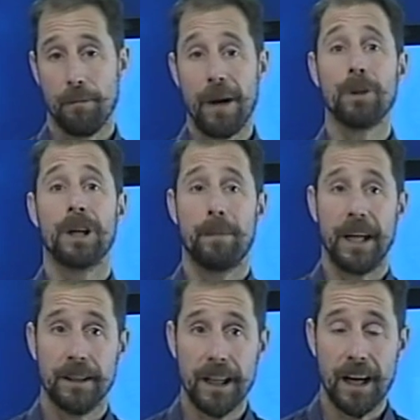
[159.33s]
vamos a
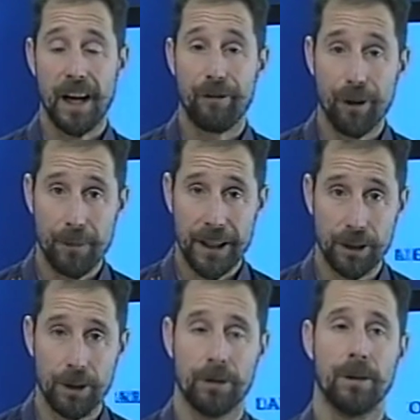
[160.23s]
plantear la
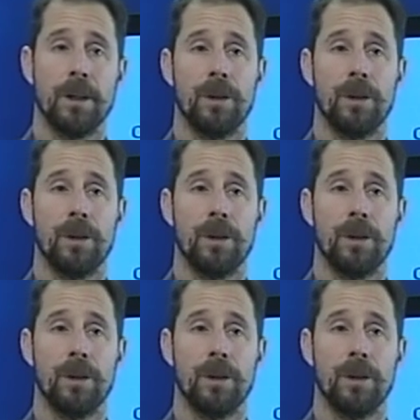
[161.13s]
formación